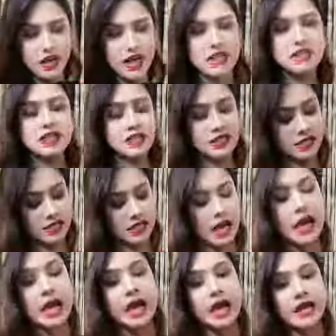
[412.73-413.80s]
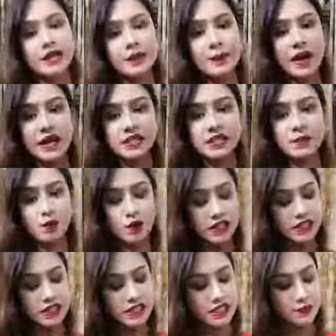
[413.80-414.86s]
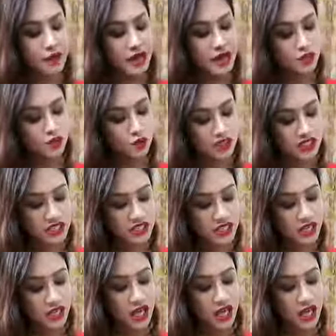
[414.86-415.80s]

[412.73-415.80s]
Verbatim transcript: আচ্ছা ঠিক আছে এটার প্রাইসটা বলে দিচ্ছি প্রাইস হচ্ছে